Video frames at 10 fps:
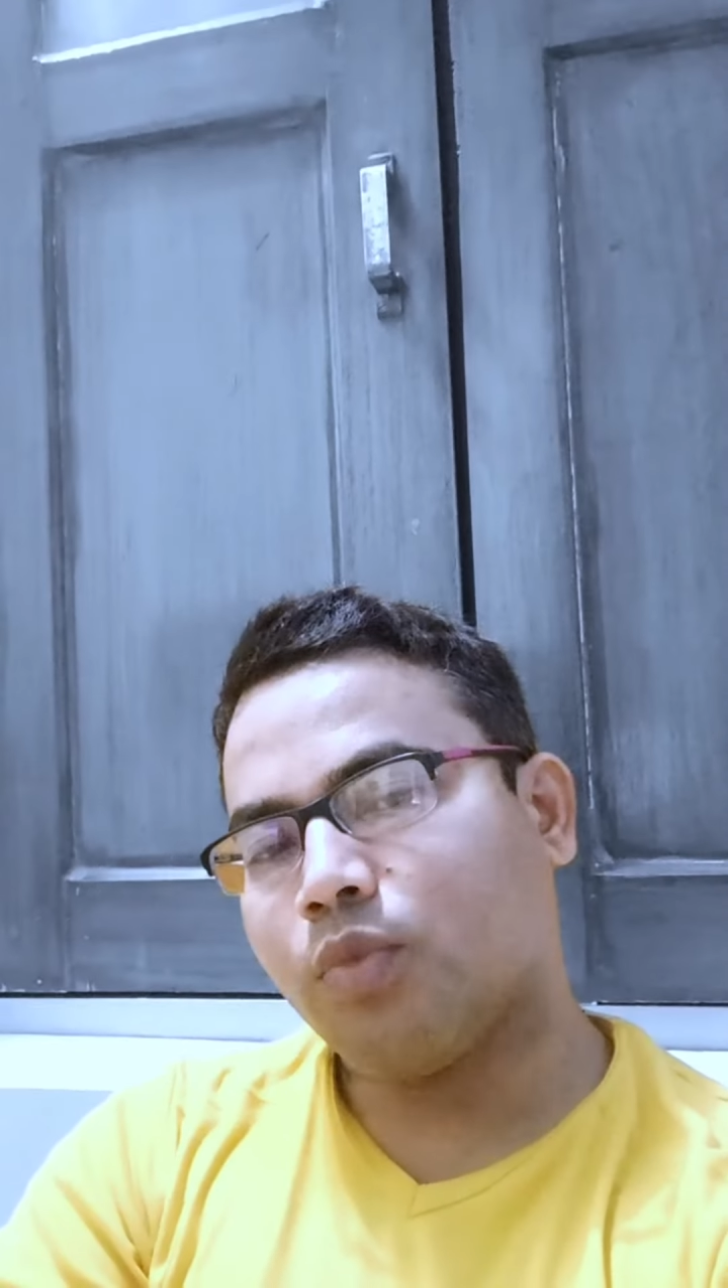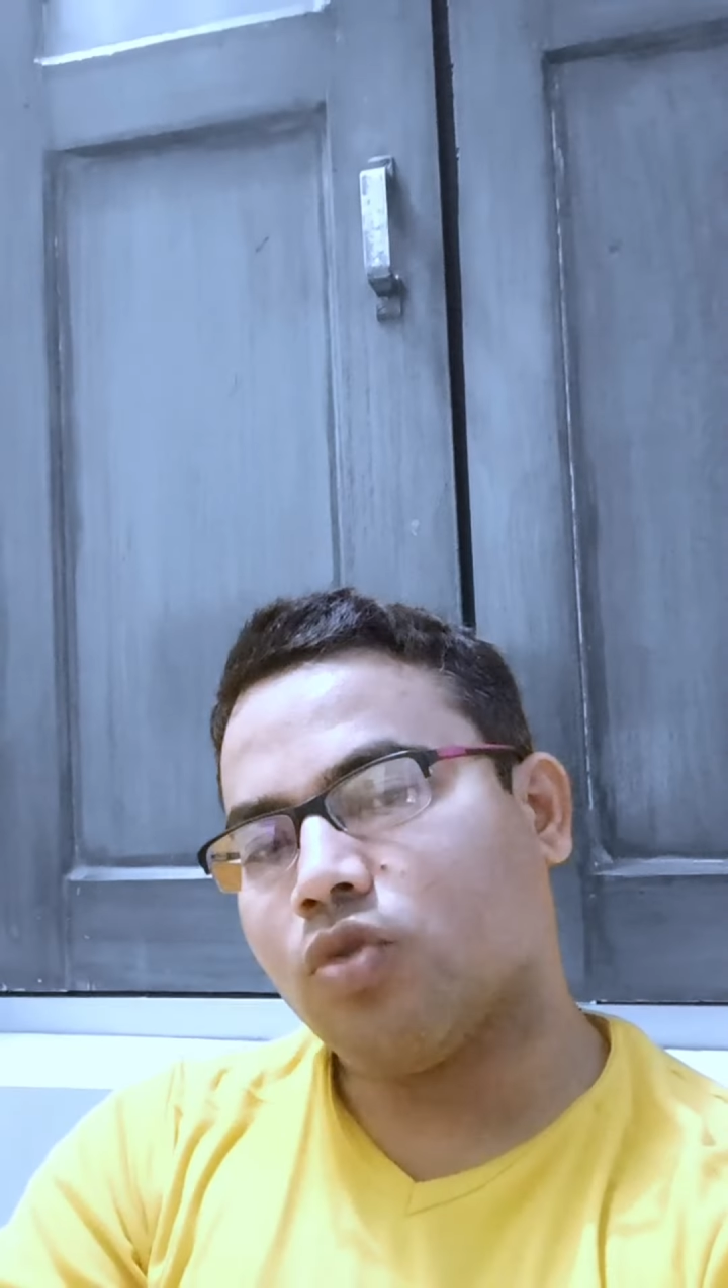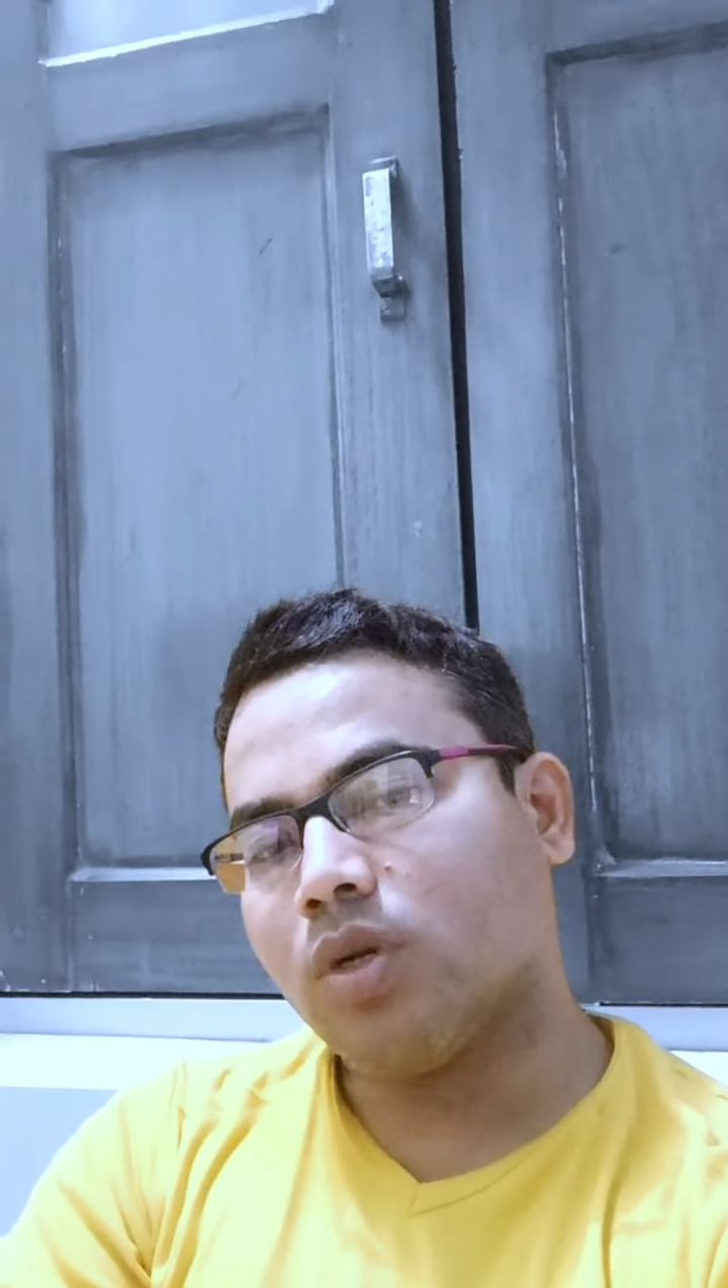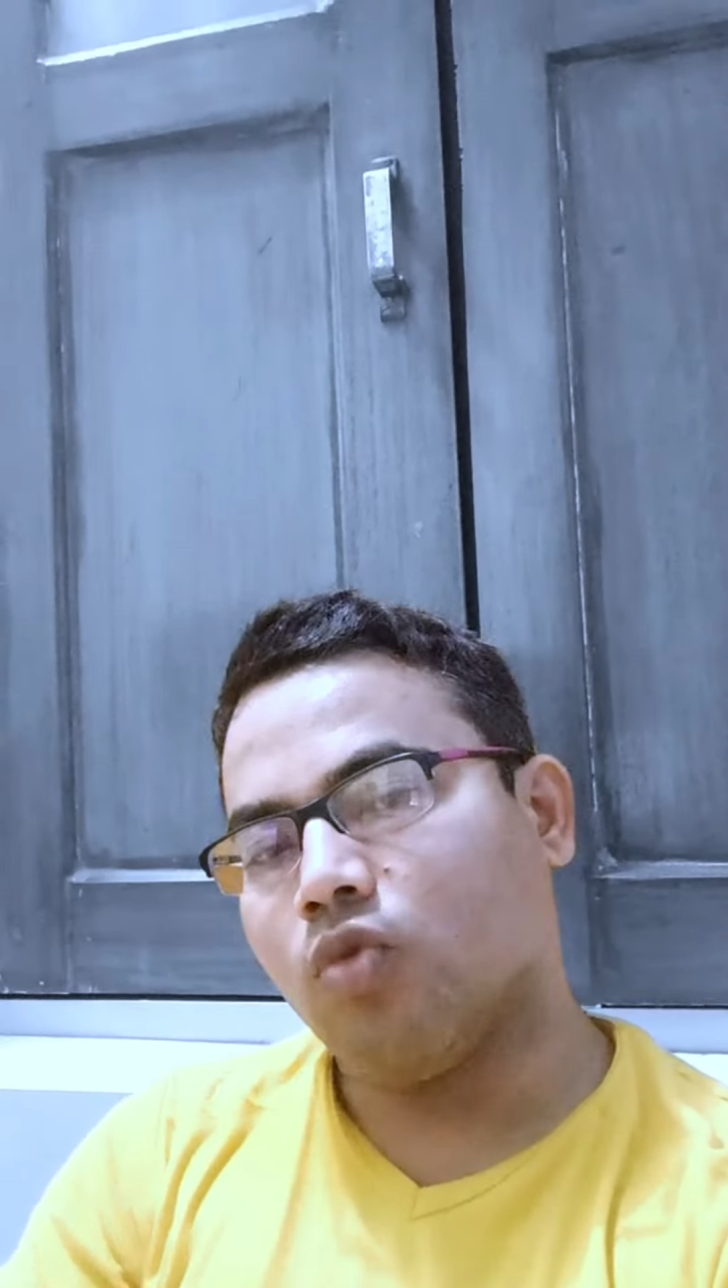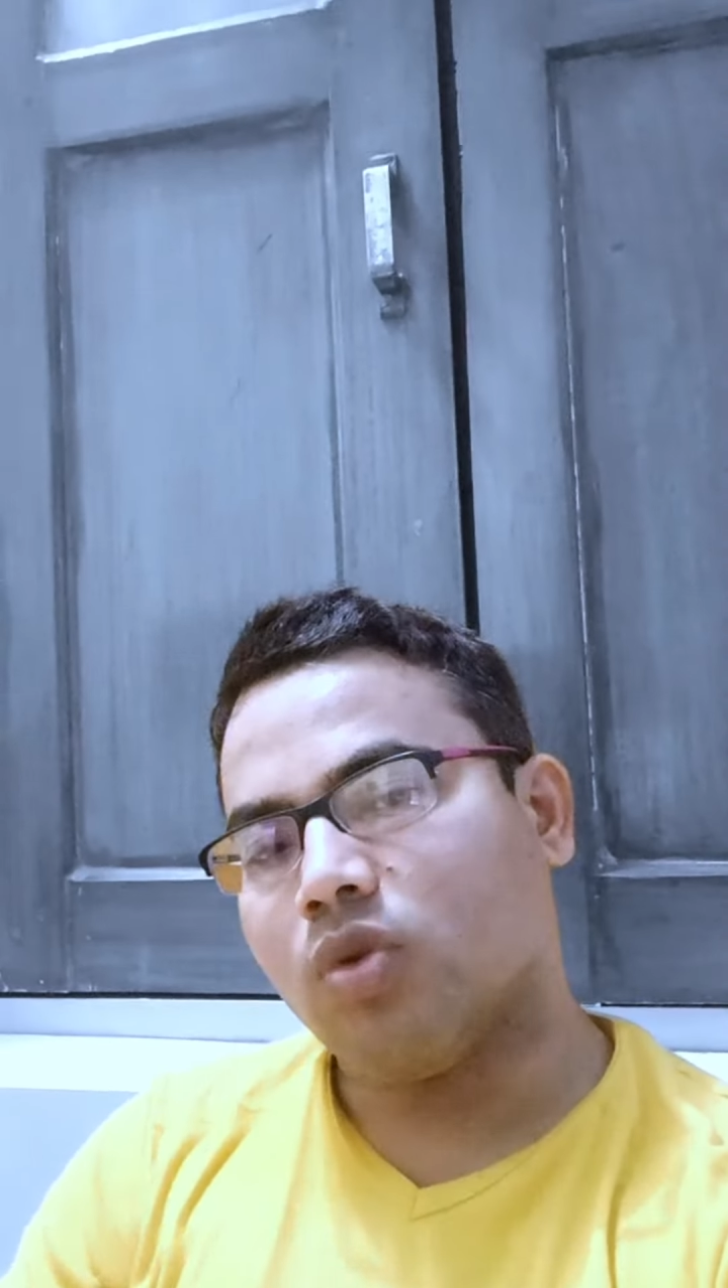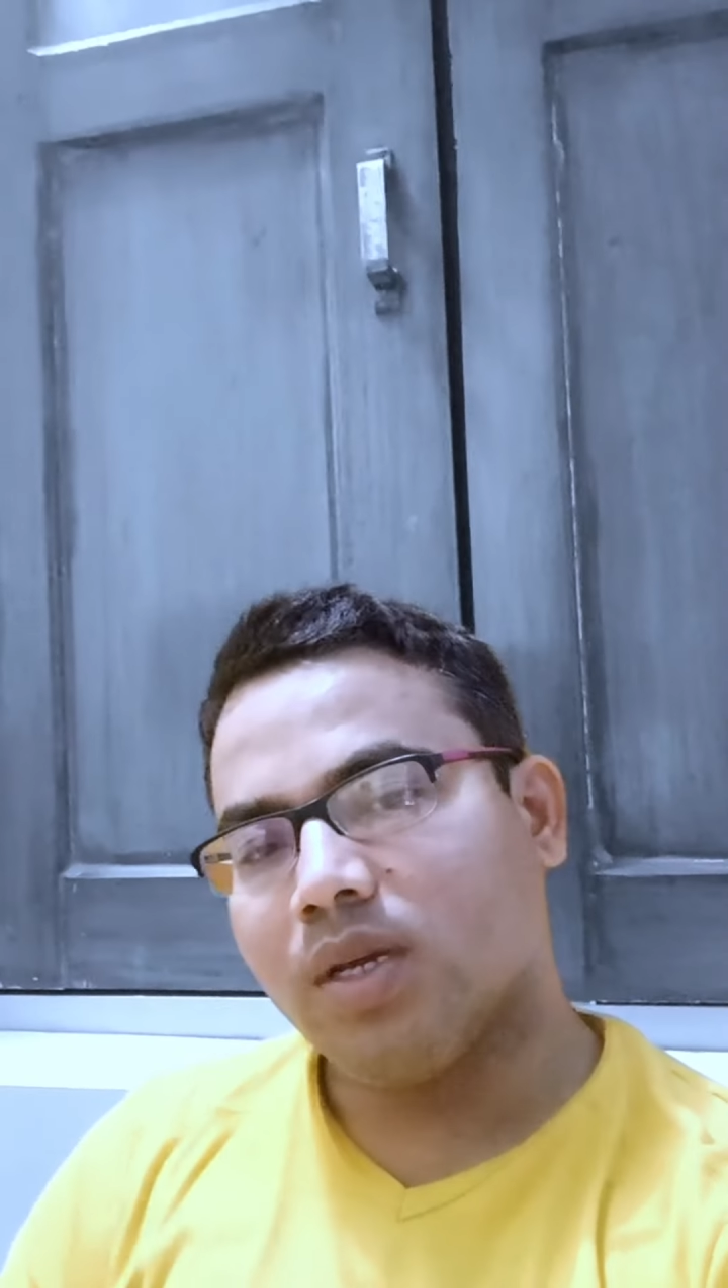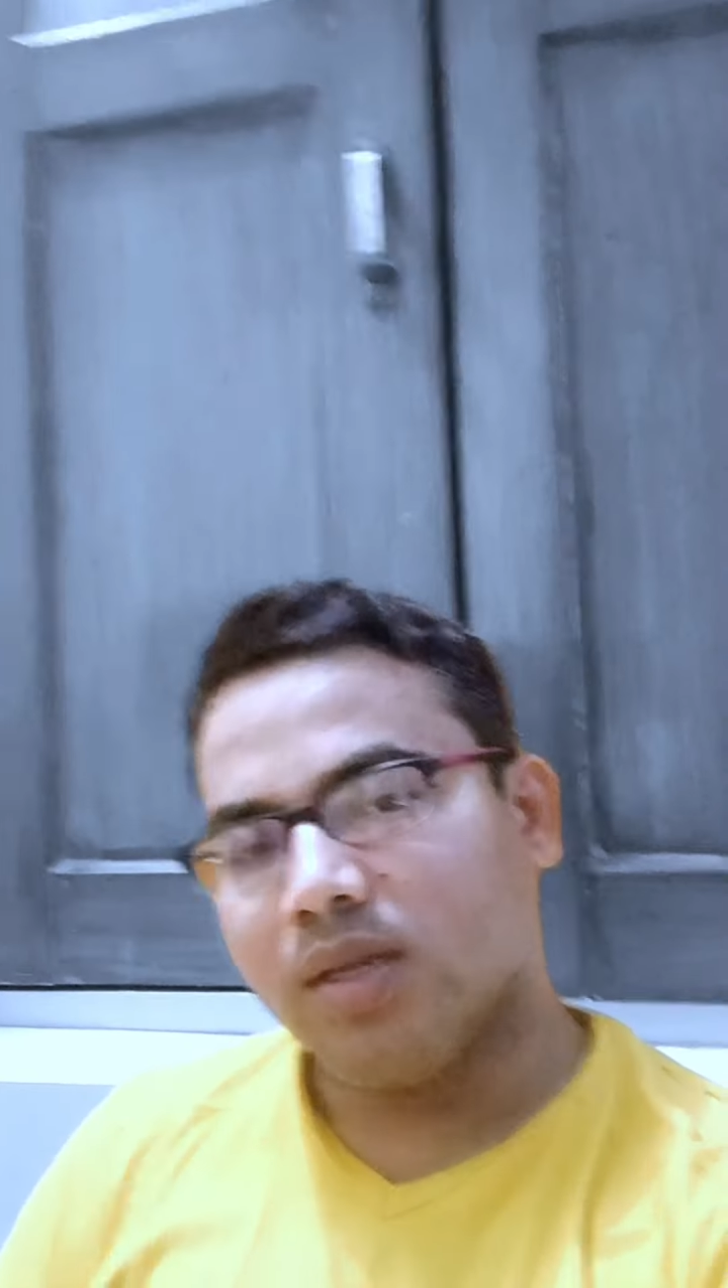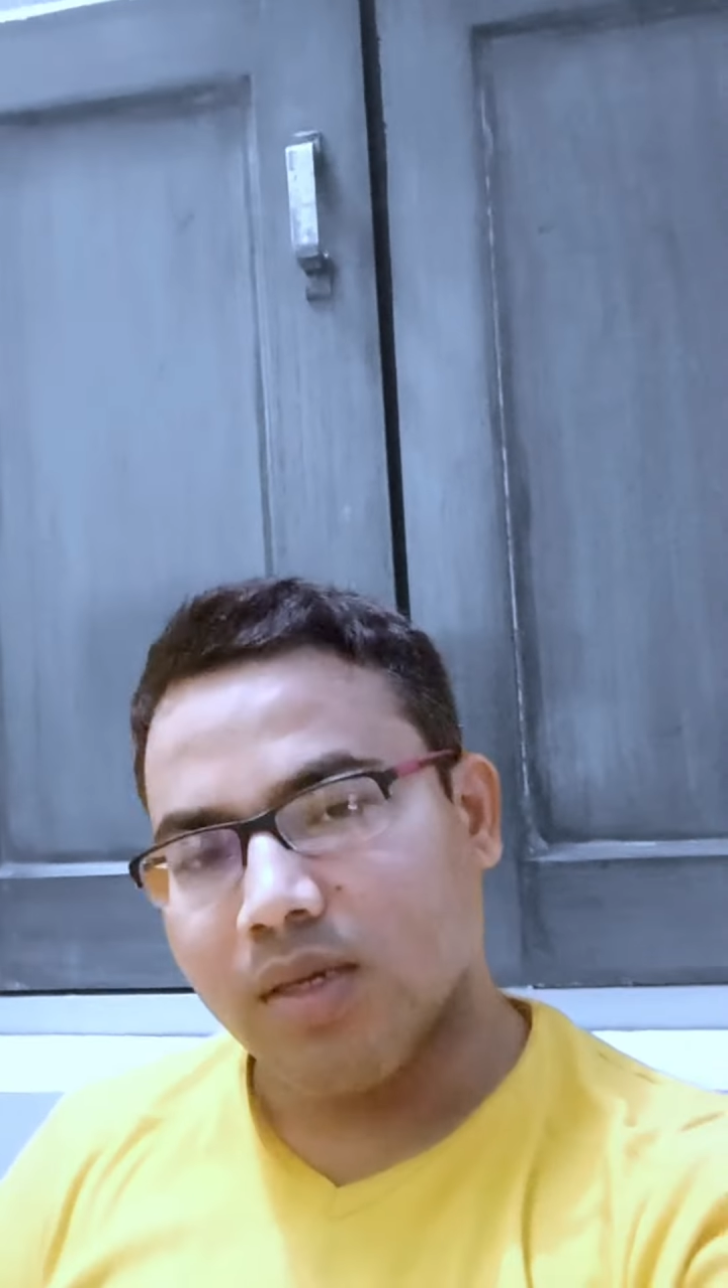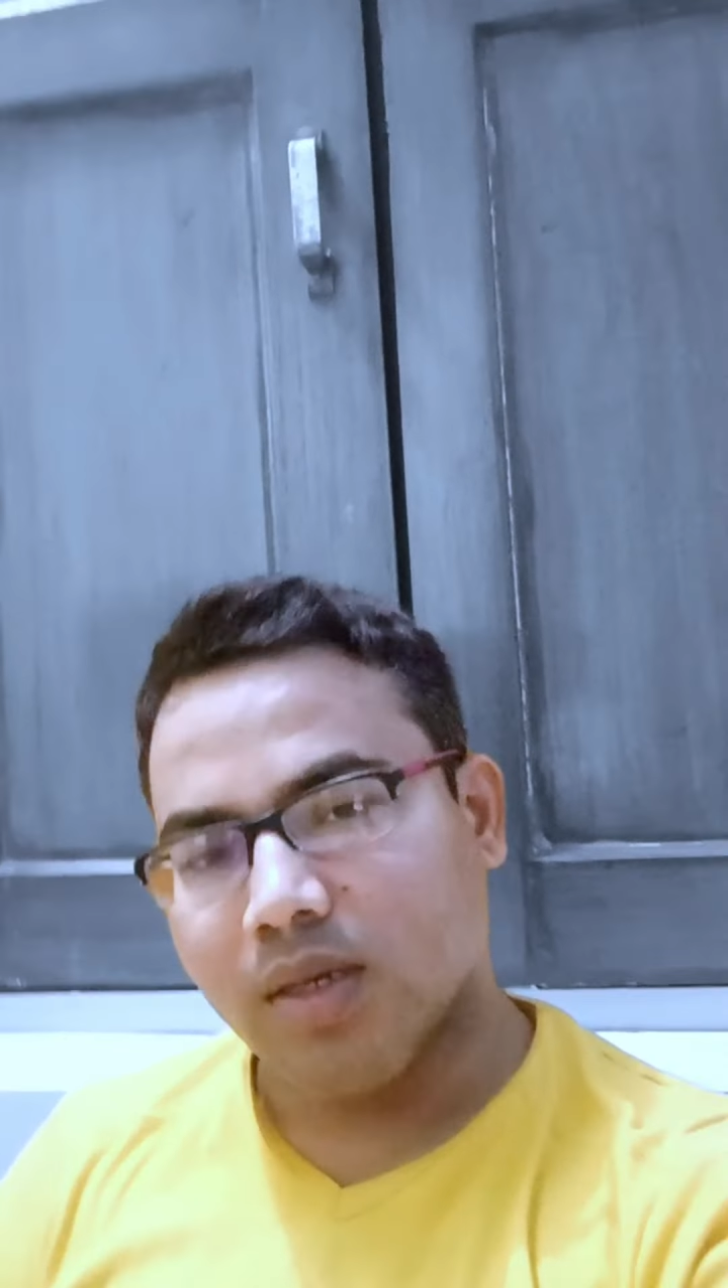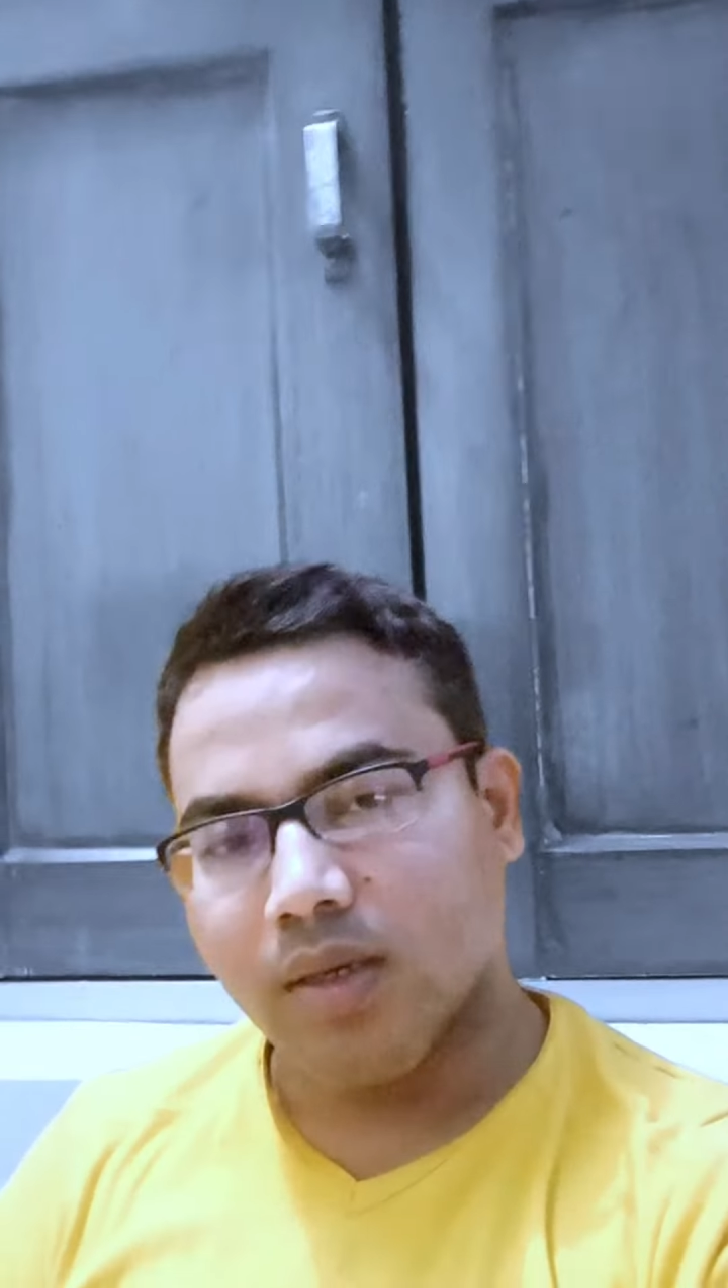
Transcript: পিছনে লুকিয়ে নিয়ে